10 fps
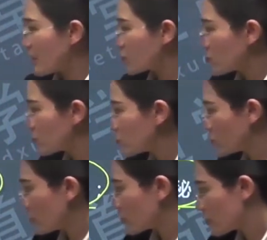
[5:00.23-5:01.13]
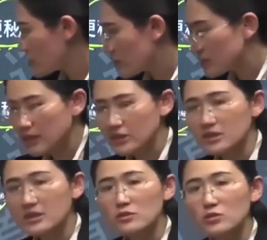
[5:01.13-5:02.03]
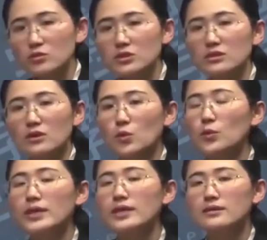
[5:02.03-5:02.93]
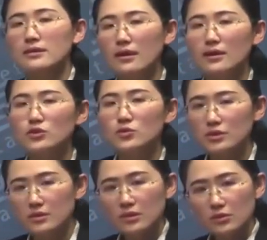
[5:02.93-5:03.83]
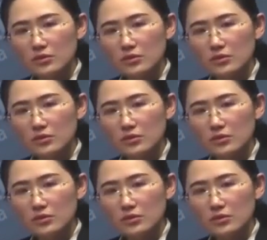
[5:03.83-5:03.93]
它其实指的是现在针灸针的规格，就是针